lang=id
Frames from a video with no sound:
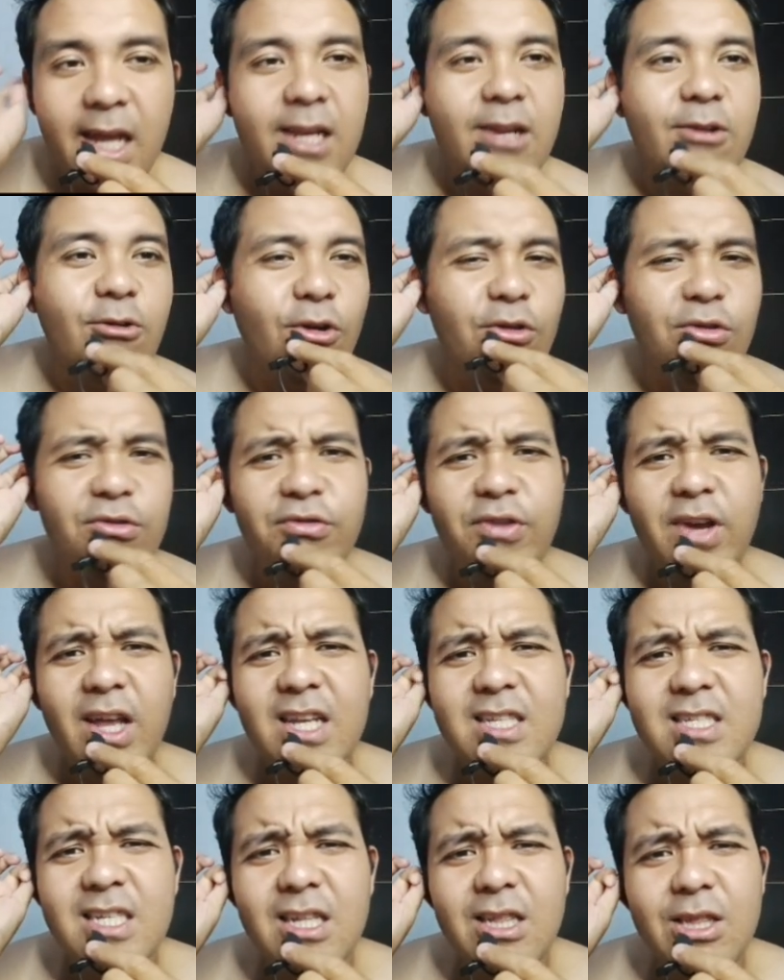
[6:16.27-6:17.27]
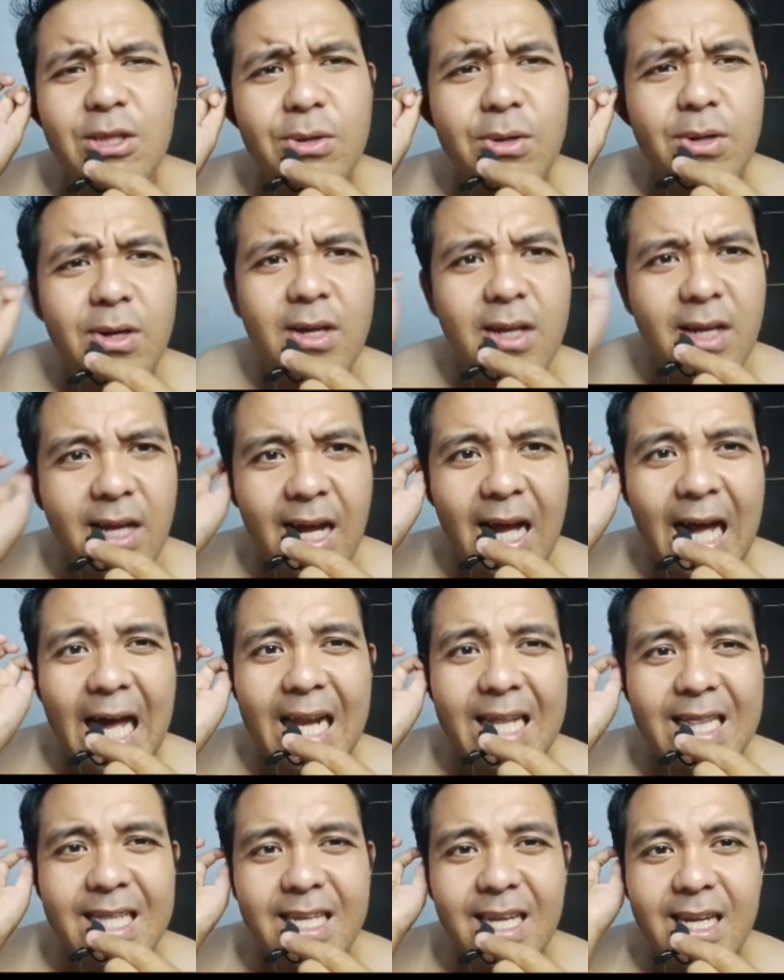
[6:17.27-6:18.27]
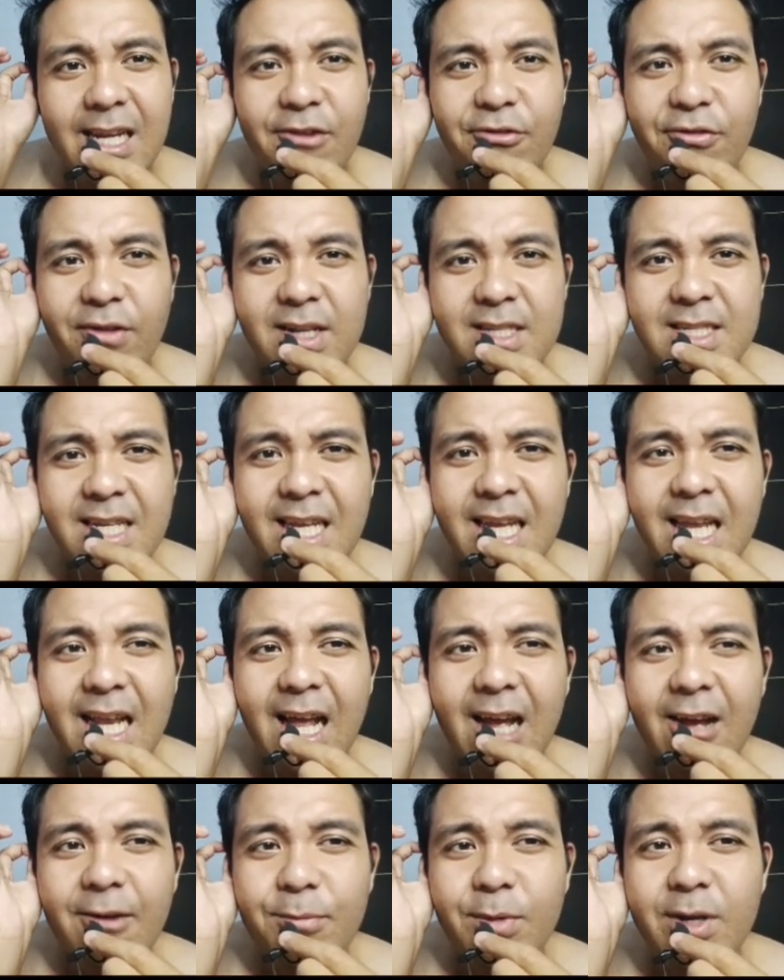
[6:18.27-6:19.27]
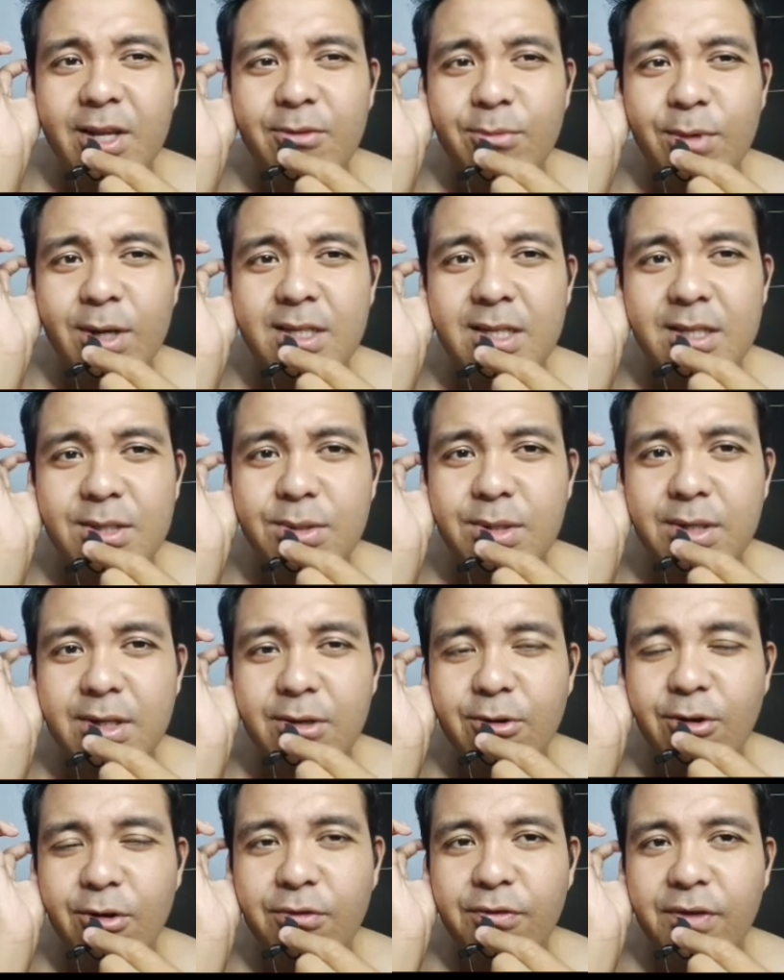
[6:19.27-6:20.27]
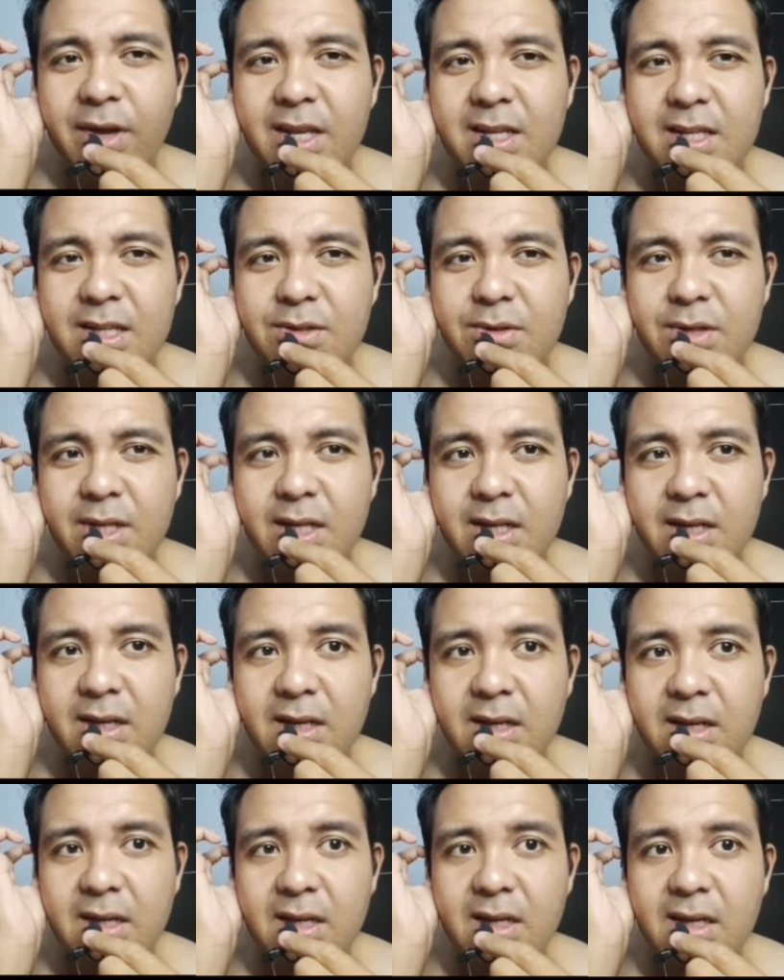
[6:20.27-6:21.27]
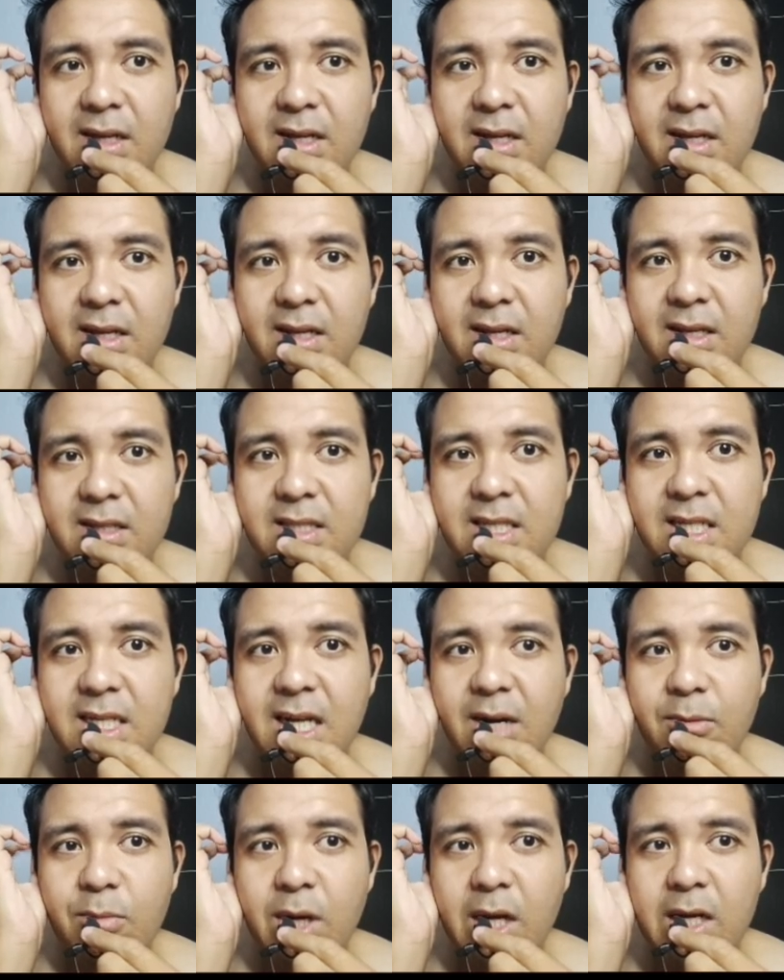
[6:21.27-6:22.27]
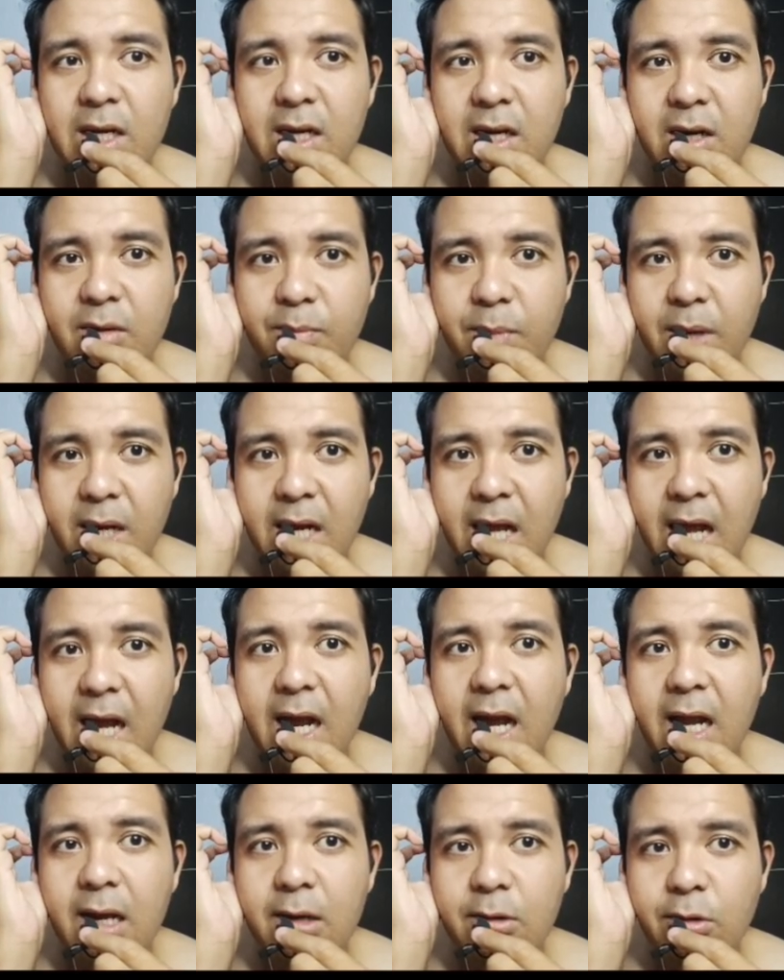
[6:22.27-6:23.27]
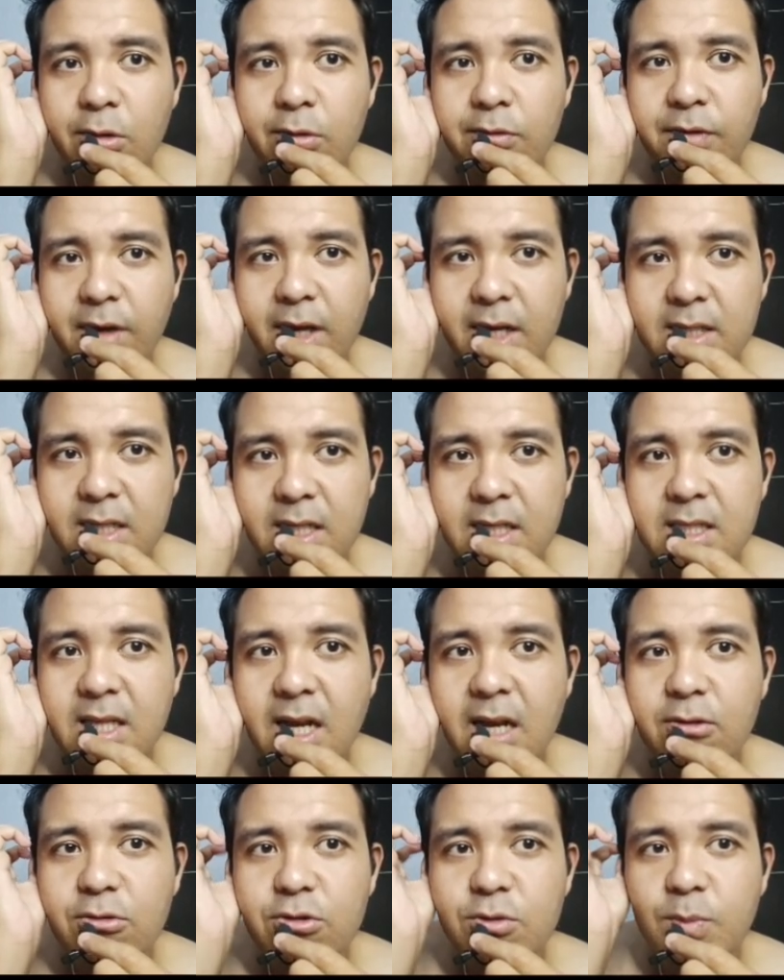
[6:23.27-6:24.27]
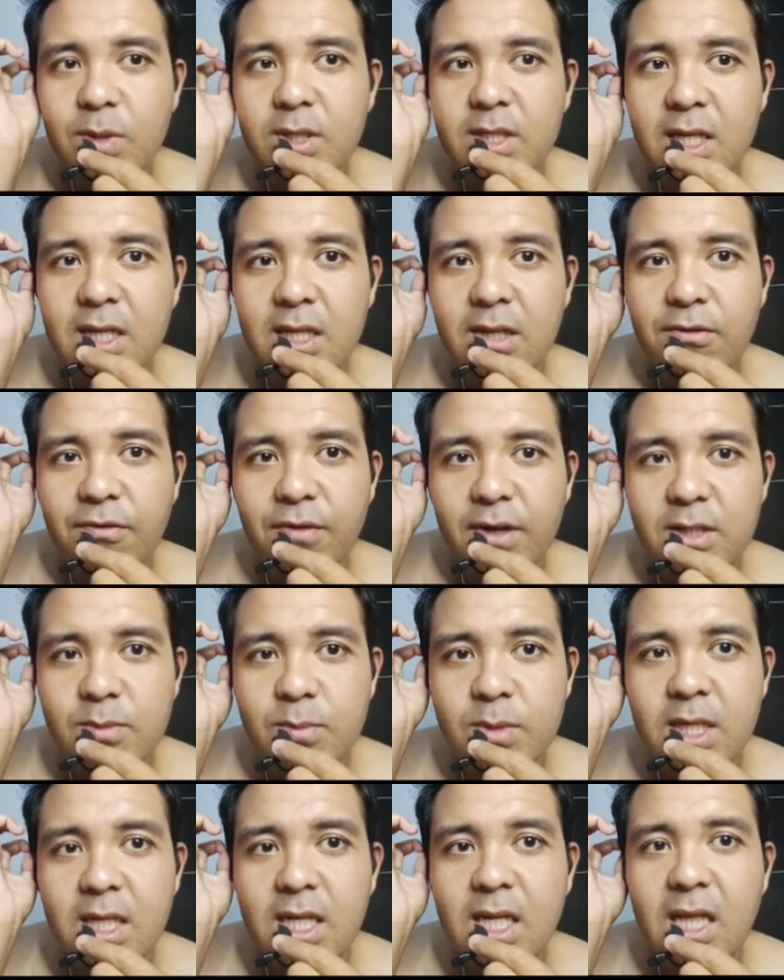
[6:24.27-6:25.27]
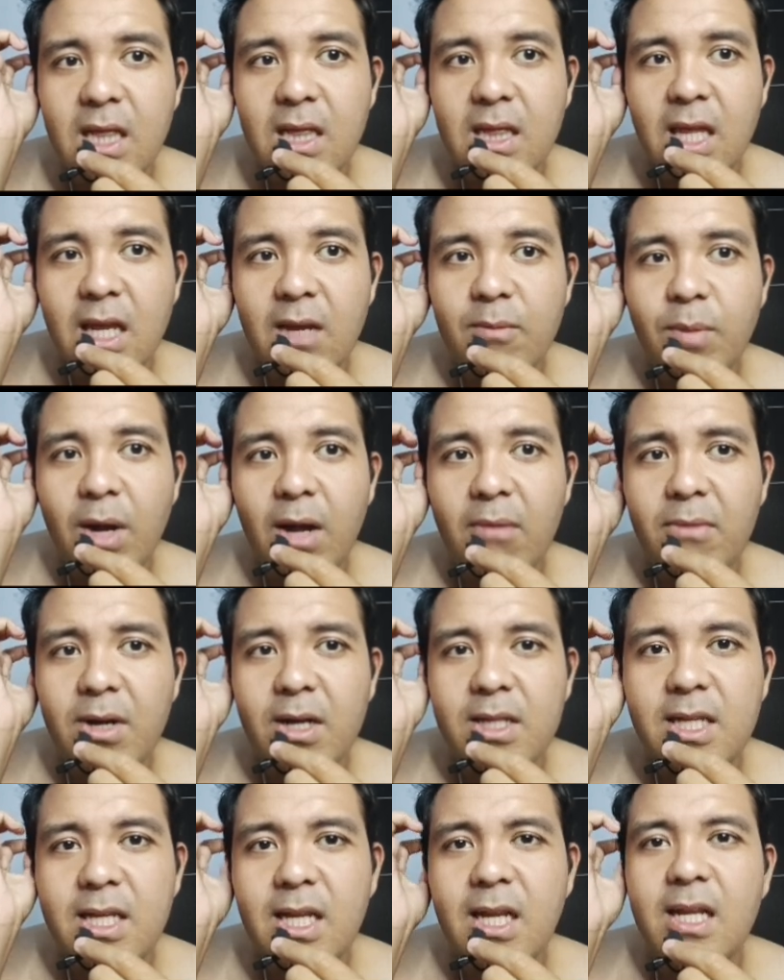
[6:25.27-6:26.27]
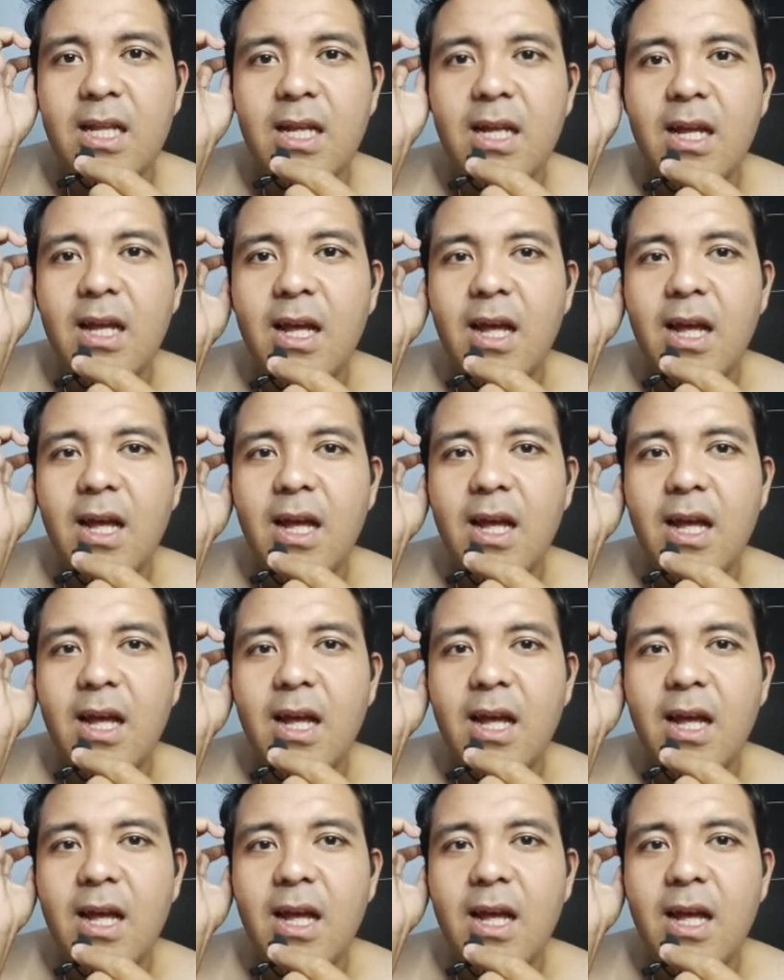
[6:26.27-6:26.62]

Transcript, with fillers: eh di konversi itu artinya defense hilang apa gimana sih cuy konversi cuy jika berada di depan akan konversi 100% defense menjadi attack paham gak jadi